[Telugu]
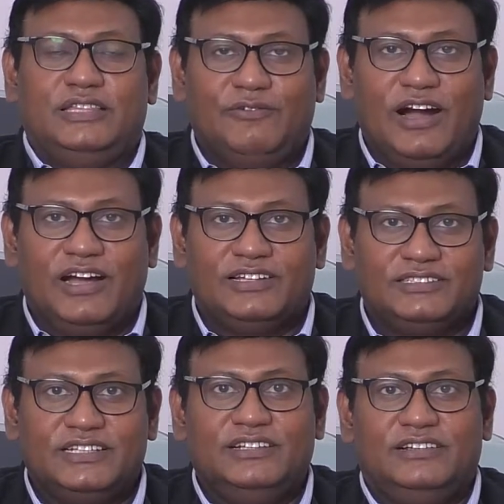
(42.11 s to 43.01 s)
దివాకర్
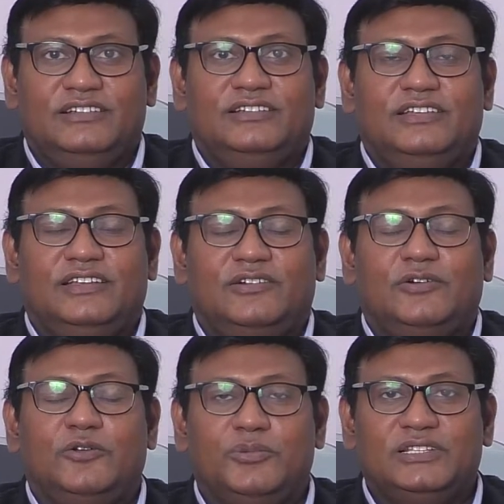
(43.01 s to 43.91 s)
సింగ్ నేను
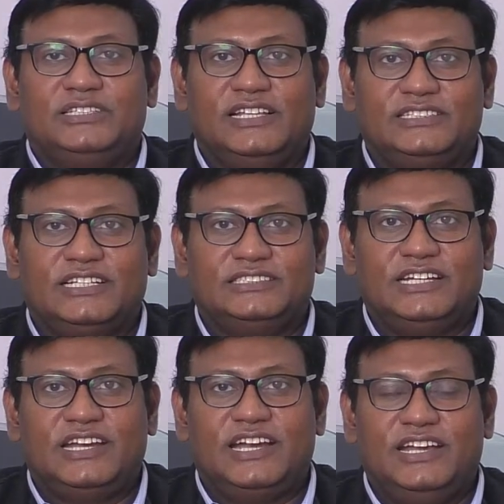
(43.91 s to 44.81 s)
గ్లోబల్ సేల్స్
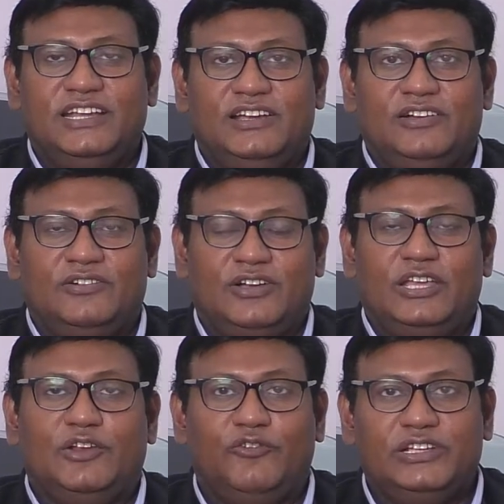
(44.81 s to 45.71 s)
కన్సల్టెంట్ని ఒక
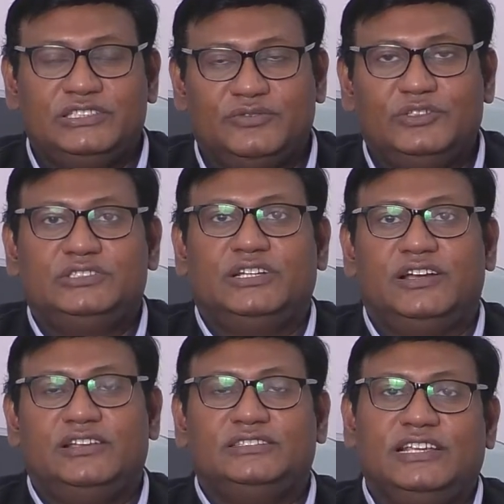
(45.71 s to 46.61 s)
ఇరవై
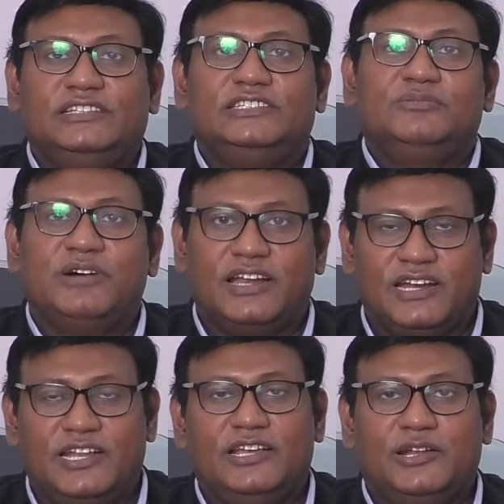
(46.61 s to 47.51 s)
సంవత్సరాల సేల్స్ అండ్
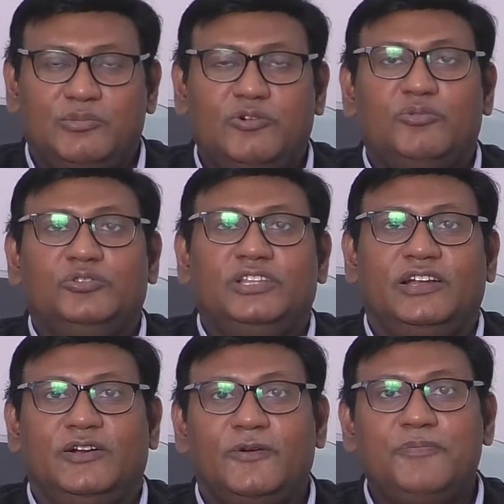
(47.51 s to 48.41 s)
మార్కెటింగ్ అనుభవం ఉంది
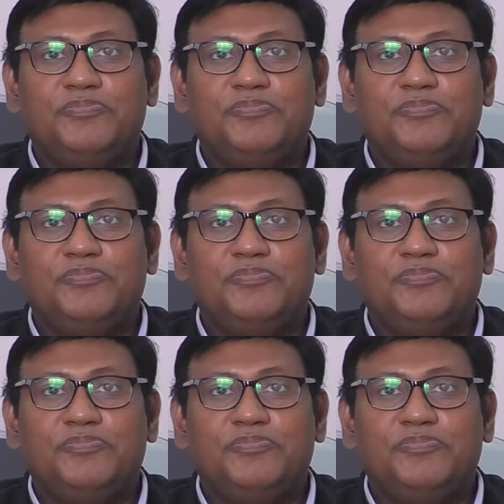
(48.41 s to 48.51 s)
నాకు